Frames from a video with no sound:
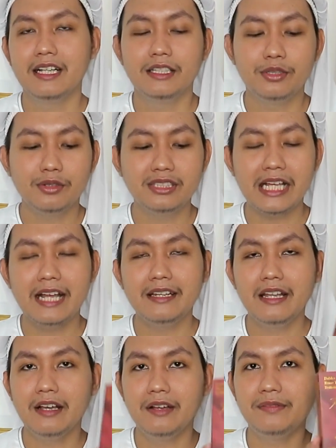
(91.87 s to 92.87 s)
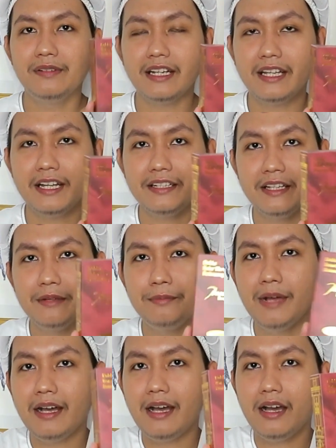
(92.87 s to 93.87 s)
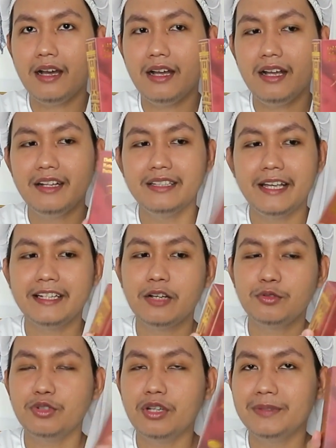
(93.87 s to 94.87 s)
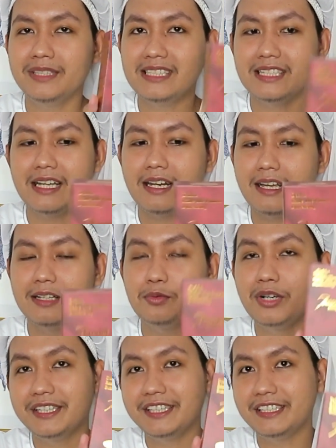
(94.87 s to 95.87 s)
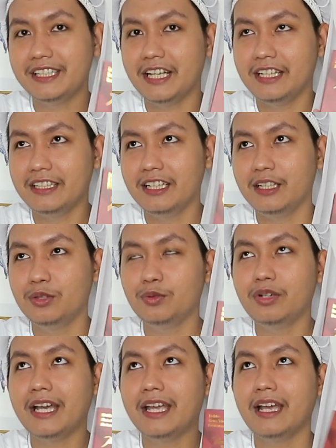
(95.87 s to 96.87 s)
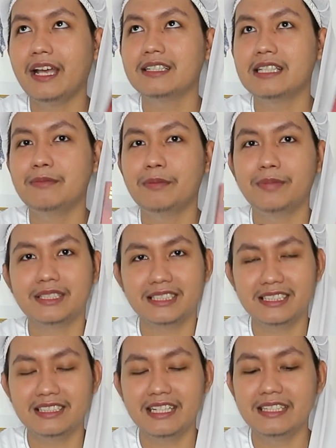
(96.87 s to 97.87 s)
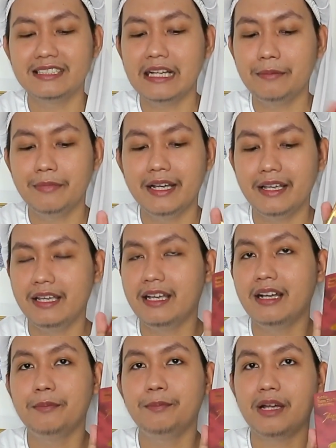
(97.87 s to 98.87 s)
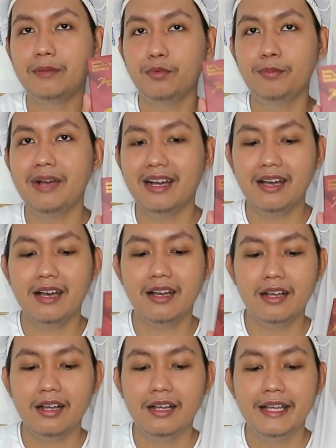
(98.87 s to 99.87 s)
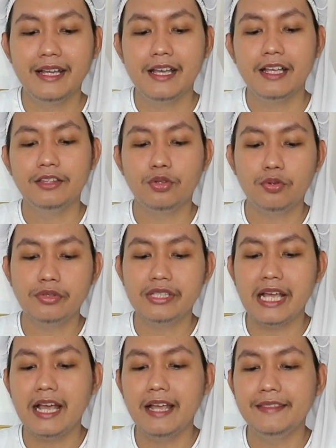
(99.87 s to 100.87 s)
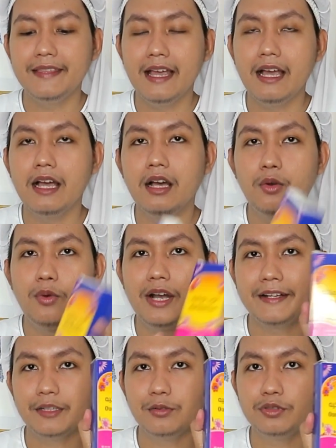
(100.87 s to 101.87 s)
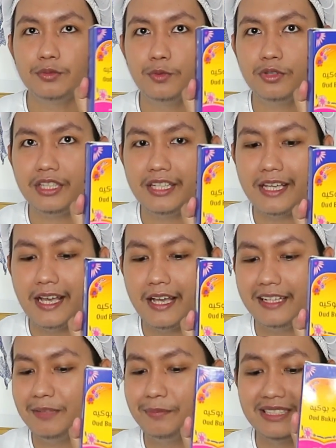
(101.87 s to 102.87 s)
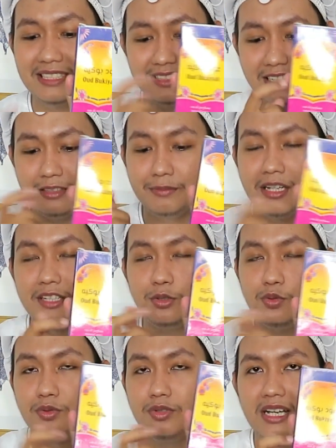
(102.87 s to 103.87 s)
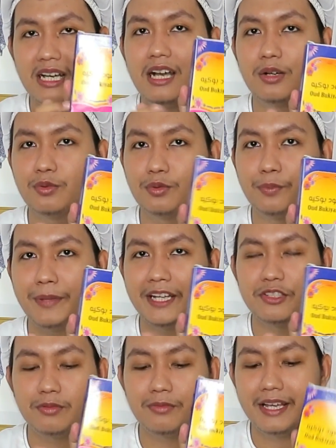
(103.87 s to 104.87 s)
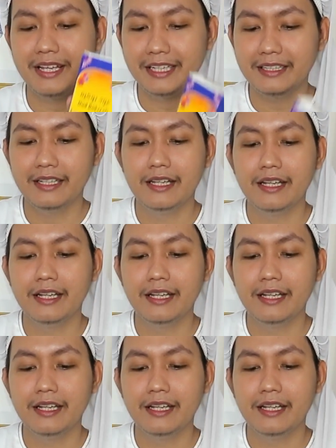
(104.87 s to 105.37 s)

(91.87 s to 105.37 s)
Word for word: terus ada varian yang bakara nah ini aku juga penasaran wanginya ini tuh kayak sama persis nggak sama yang parfum bakara terus ada wangi utbukia ini penasaran banget juga aku pengen cobain